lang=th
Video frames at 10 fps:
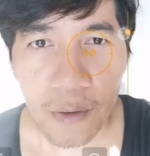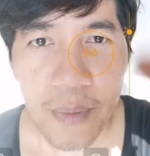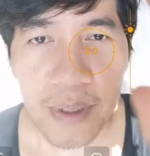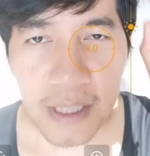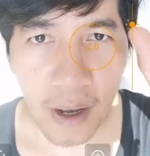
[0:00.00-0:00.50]
รู
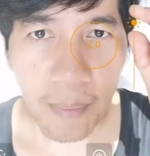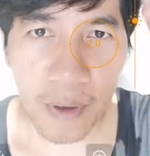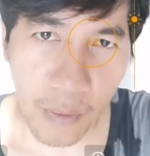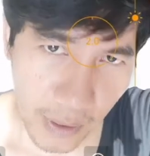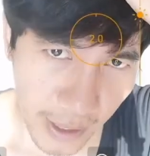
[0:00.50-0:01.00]
ปมันจะดรอป
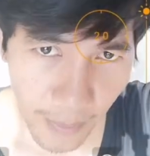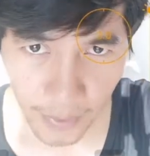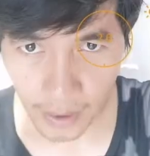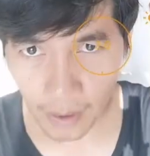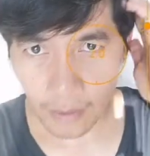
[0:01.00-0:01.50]
ลงนะครับ
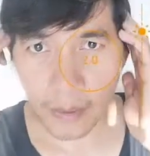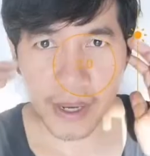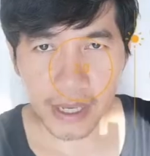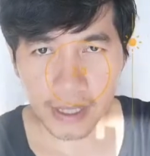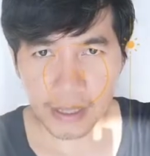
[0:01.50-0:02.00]
แล้วเราก็
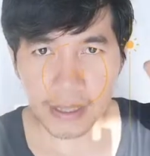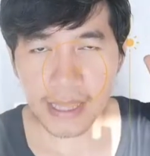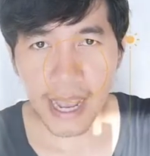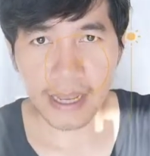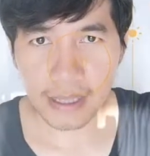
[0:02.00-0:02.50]
ไป
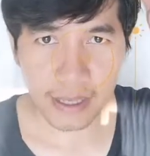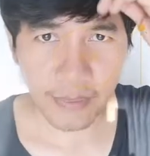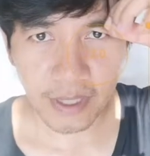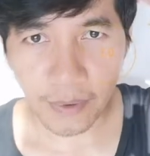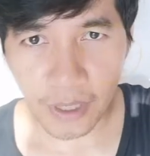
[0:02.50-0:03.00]
แต่งอีกที
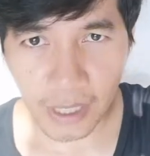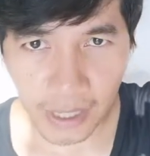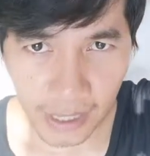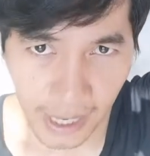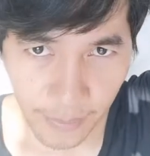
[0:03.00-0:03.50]
มันจะพอดี
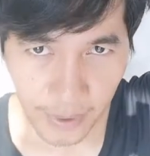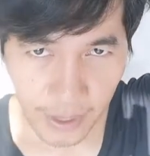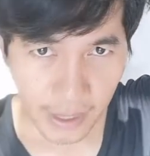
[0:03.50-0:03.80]
นะครับ